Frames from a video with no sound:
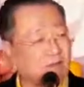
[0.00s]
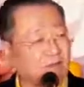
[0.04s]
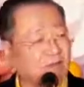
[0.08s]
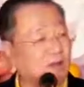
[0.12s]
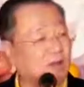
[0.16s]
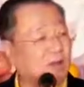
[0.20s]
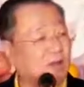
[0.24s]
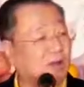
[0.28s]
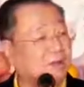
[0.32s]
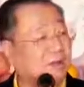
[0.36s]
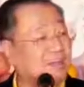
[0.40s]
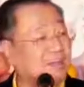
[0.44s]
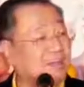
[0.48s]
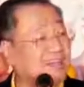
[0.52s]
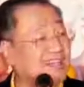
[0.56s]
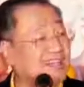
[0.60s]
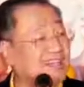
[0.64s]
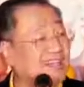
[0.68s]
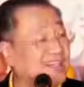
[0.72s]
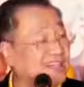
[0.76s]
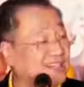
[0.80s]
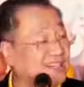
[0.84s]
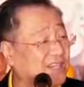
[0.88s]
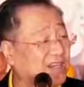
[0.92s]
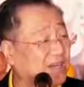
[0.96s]
赶快把他
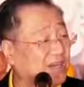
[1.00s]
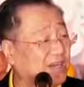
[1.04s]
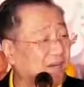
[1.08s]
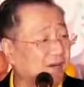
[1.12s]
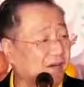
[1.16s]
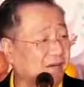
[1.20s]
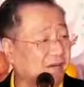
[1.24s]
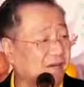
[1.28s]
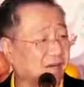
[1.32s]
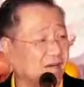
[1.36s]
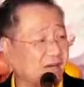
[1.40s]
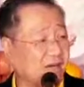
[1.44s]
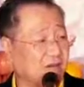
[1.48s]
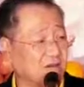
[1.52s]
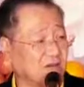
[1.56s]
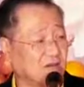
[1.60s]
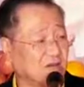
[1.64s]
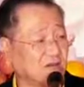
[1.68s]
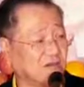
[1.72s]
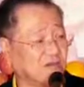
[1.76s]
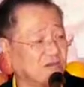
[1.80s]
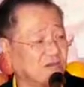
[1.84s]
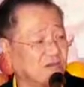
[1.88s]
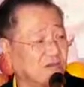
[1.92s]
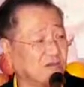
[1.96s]
念掉，
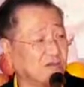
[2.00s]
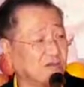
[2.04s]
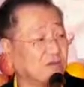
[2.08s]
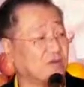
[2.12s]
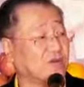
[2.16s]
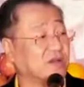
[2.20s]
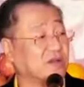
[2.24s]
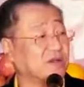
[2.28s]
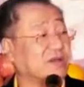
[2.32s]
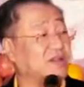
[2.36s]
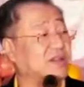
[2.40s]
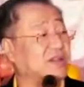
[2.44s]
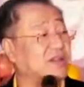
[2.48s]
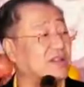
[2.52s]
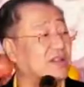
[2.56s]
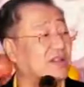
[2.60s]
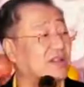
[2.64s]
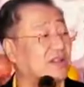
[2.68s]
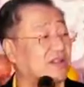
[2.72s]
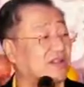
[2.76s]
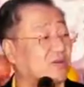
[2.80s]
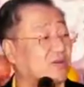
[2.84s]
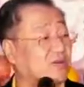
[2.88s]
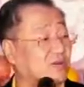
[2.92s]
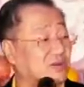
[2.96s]
否则会让他
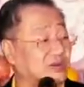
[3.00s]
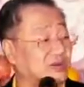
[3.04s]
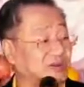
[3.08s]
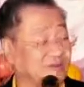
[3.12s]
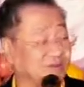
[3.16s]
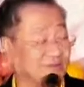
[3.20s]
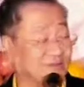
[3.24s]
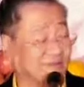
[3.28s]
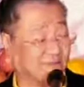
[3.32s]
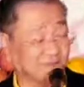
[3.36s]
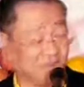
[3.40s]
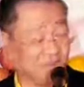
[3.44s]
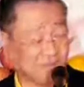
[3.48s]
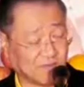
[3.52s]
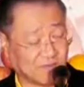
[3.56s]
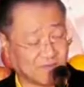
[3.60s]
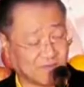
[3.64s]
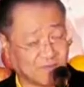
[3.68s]
瘫痪的。